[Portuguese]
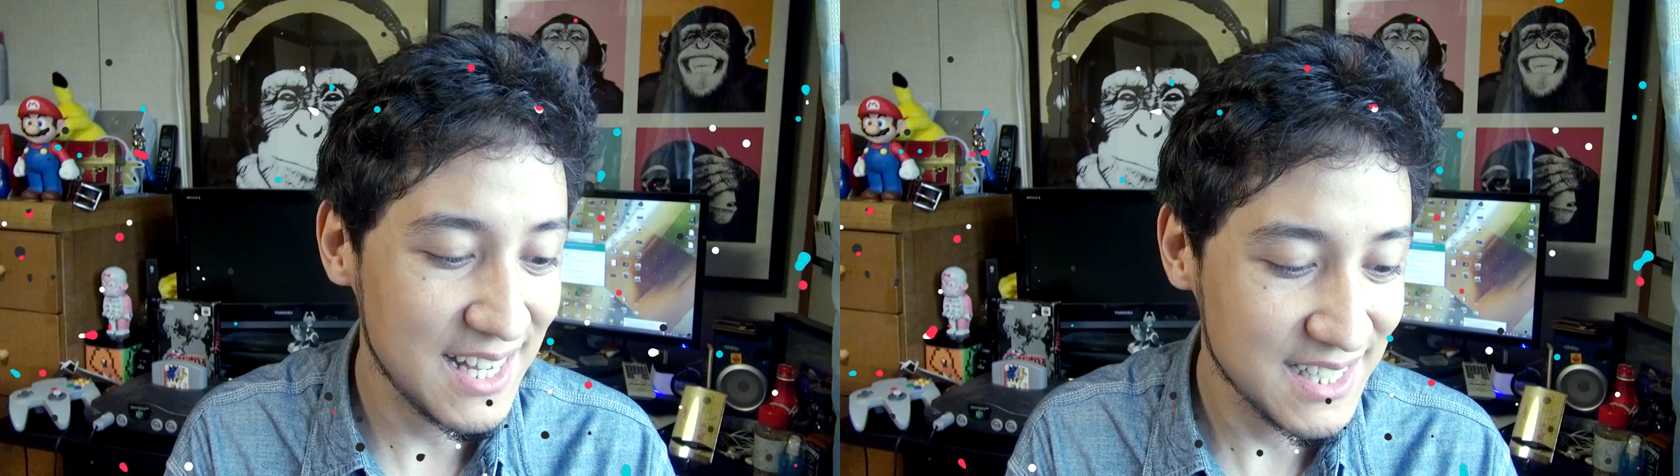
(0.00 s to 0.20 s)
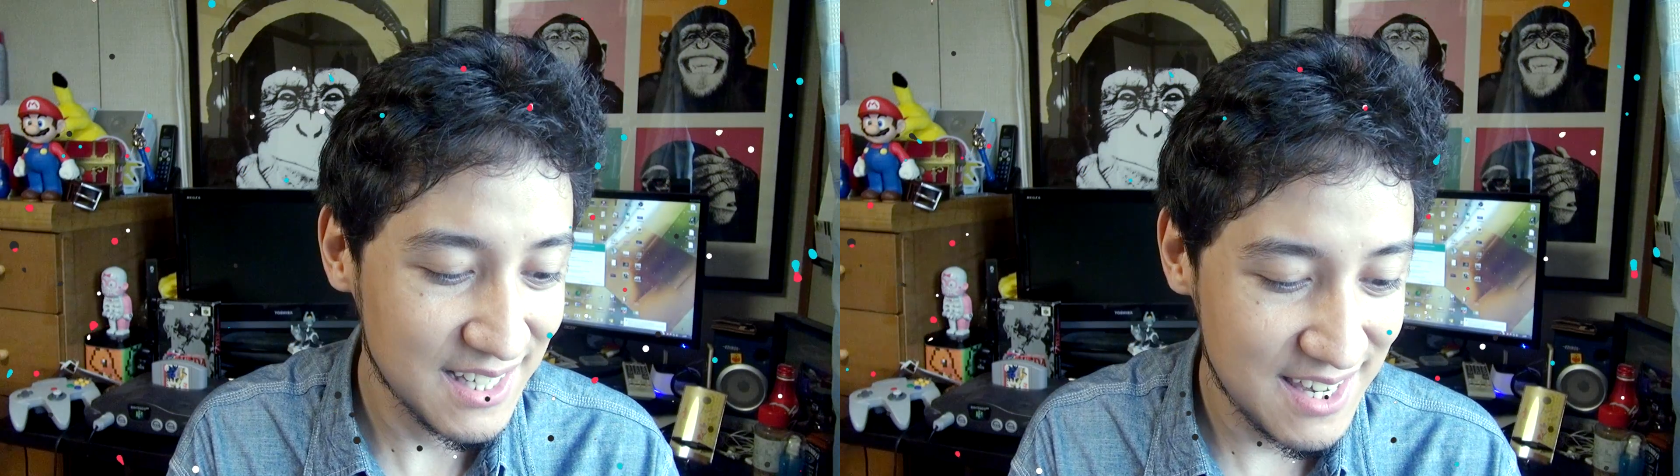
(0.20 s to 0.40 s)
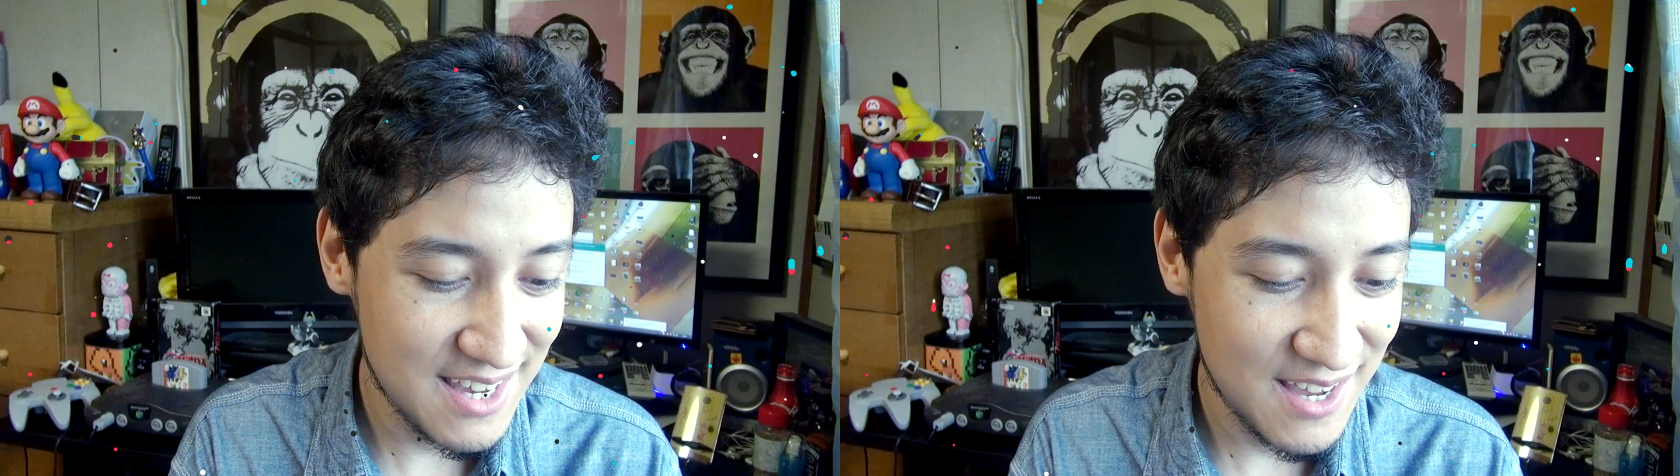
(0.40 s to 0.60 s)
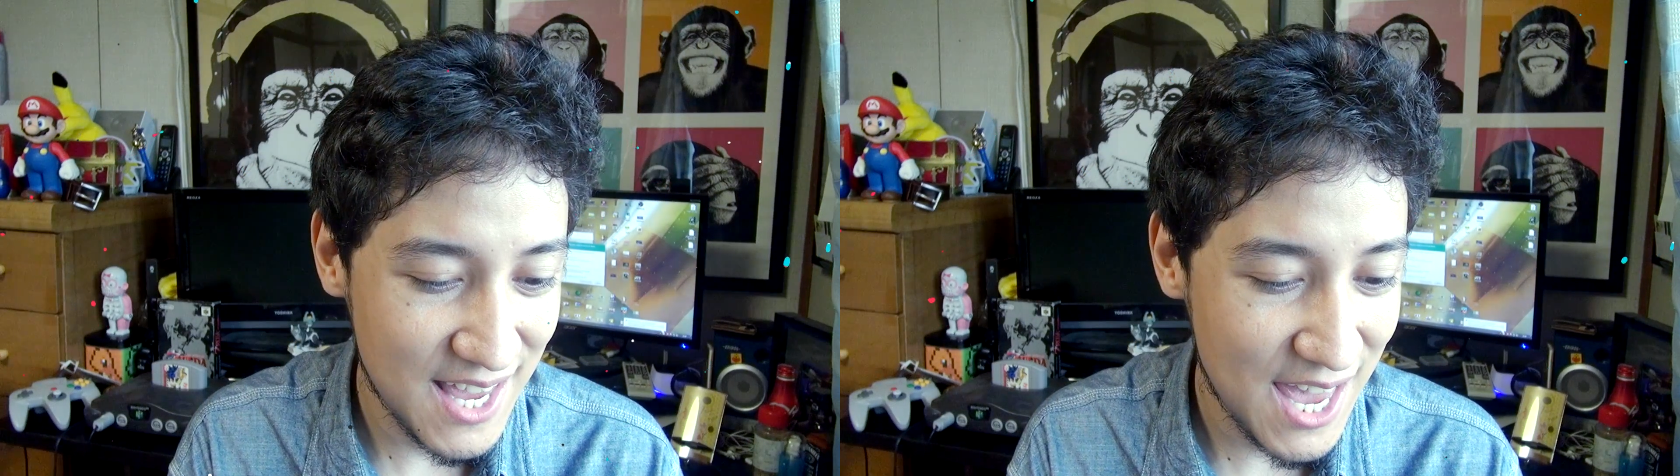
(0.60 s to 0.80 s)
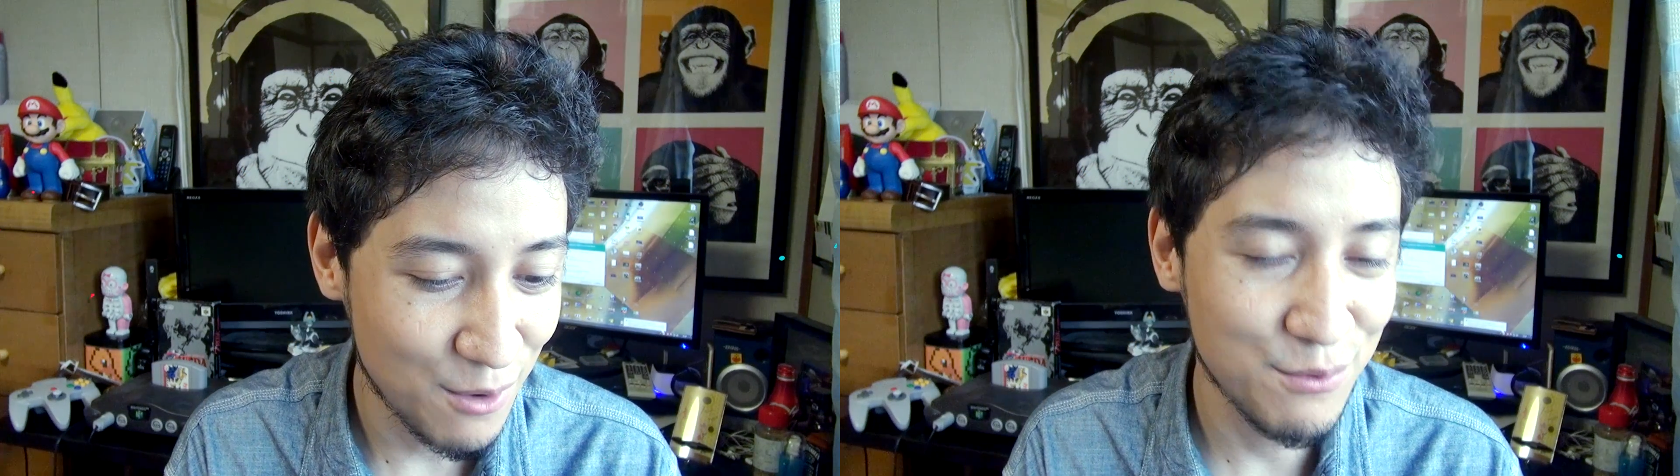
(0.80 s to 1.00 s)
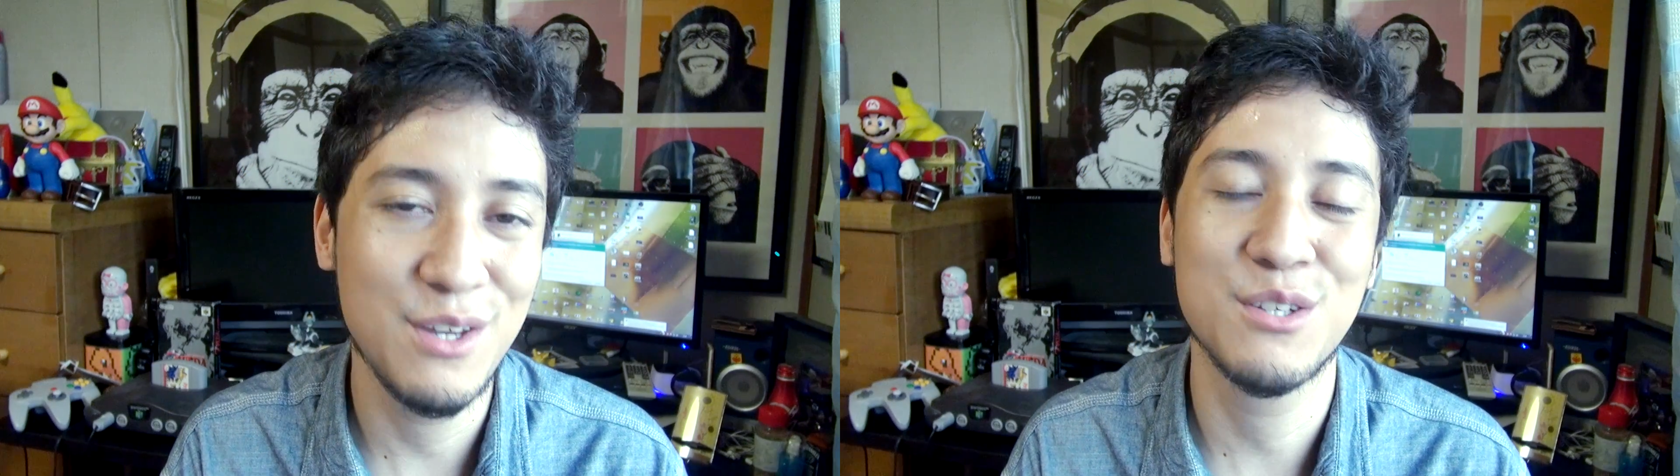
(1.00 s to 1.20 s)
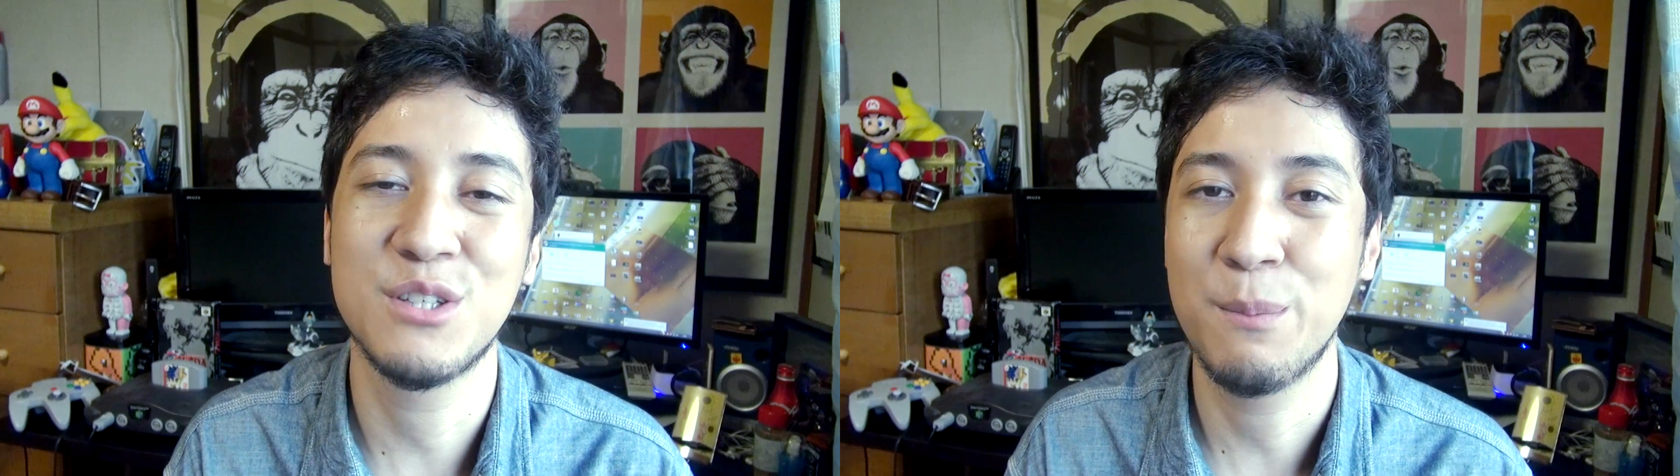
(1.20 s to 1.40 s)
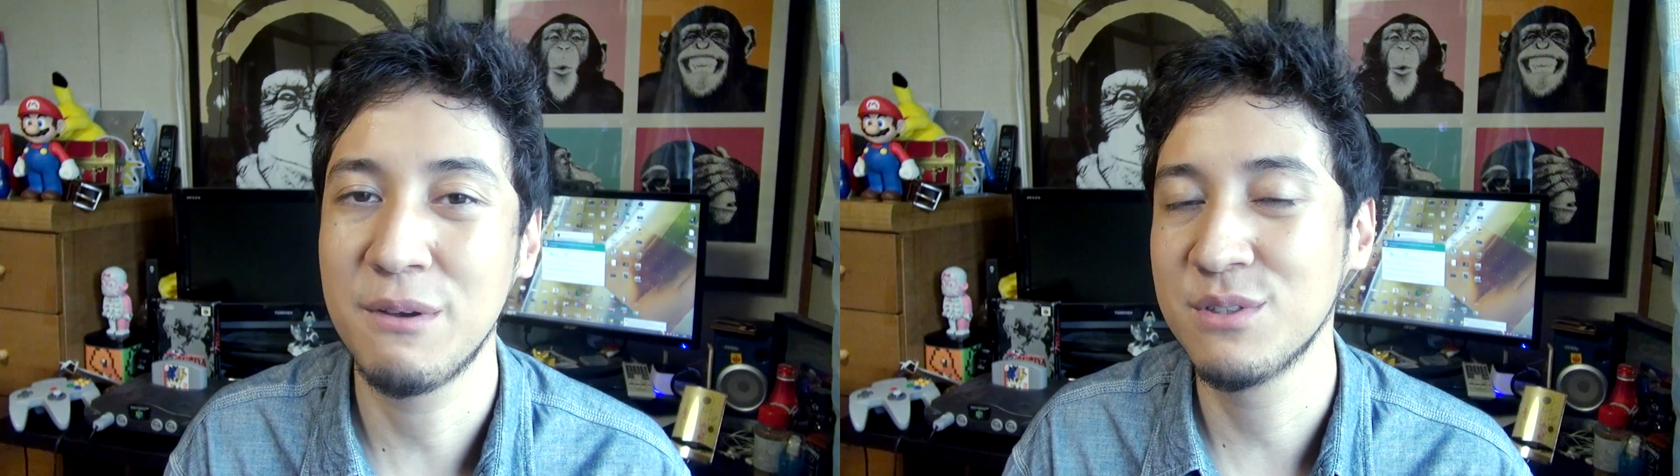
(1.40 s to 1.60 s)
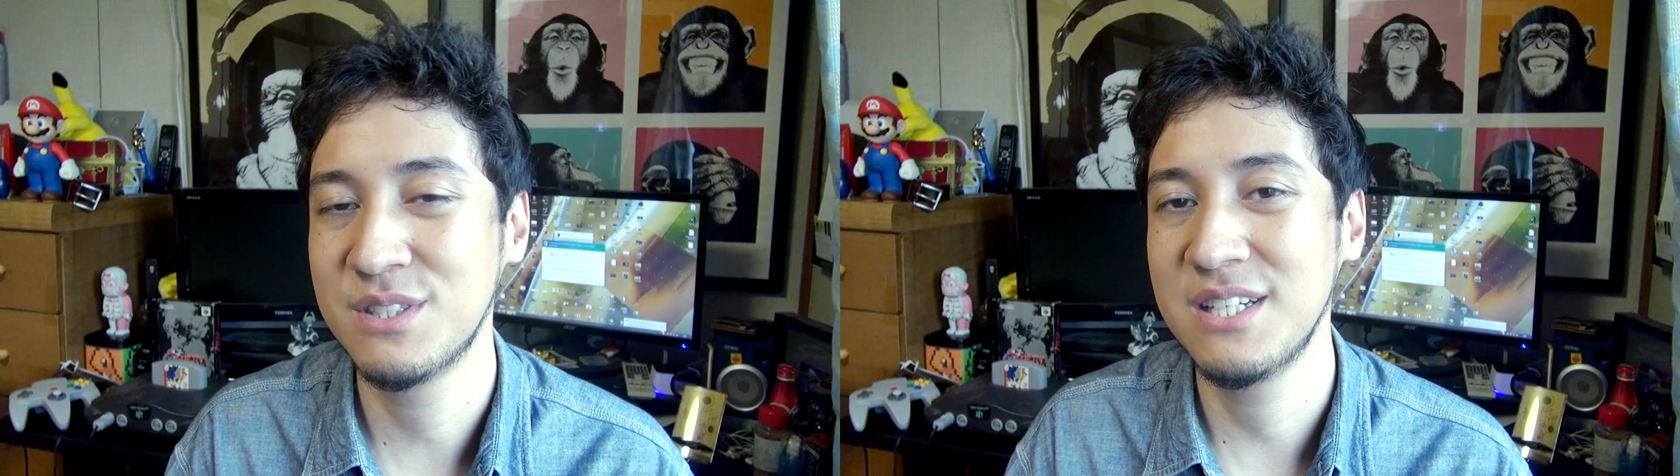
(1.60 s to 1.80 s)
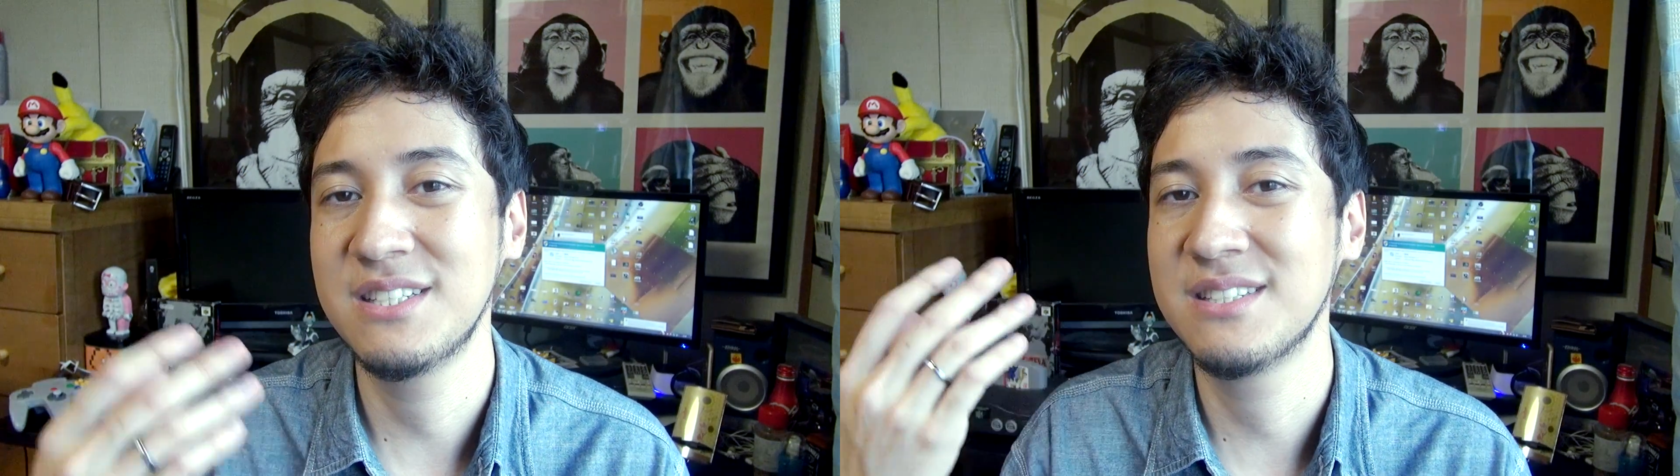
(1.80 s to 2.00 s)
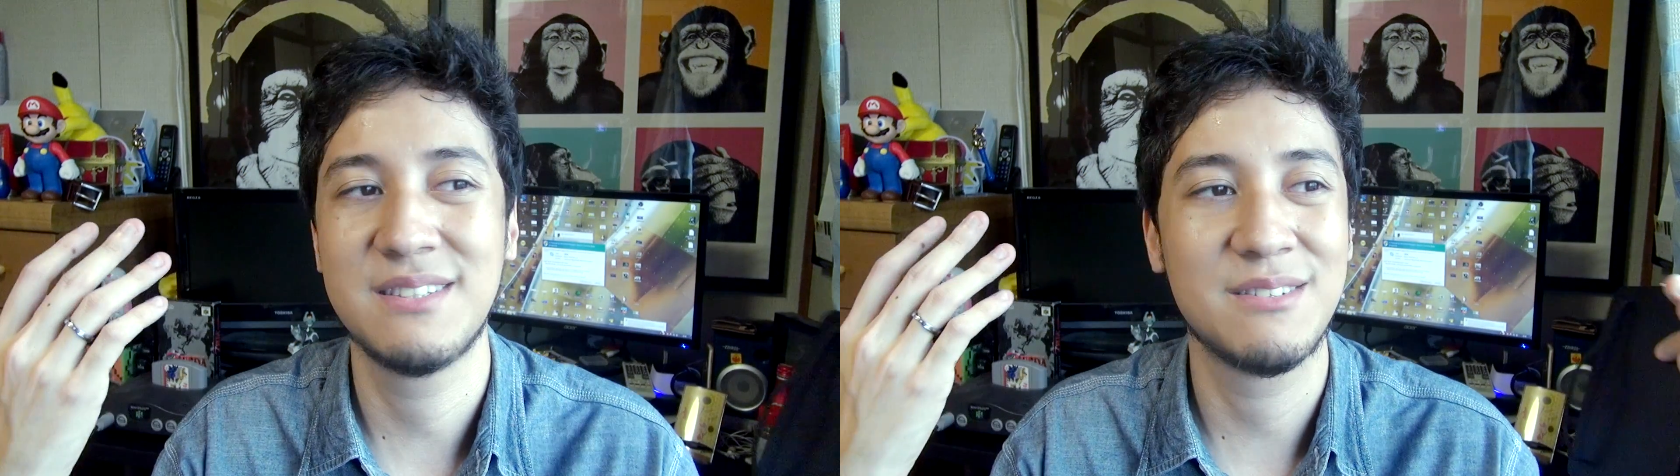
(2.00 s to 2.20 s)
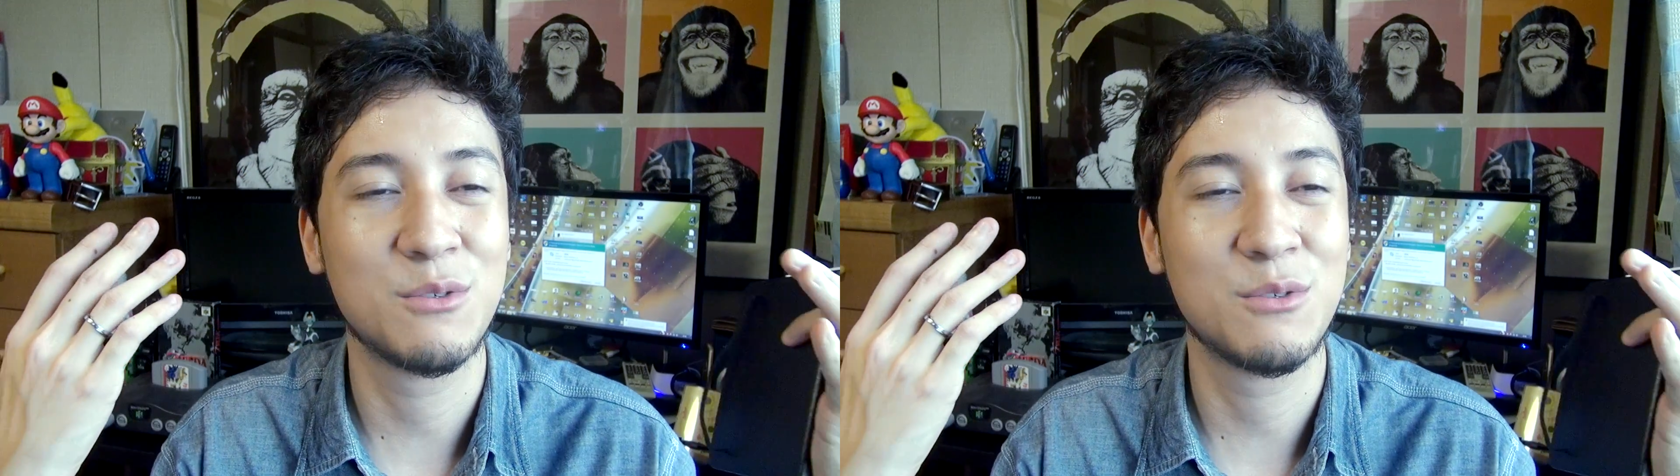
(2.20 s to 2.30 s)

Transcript: esse aqui é um vídeo só para vocês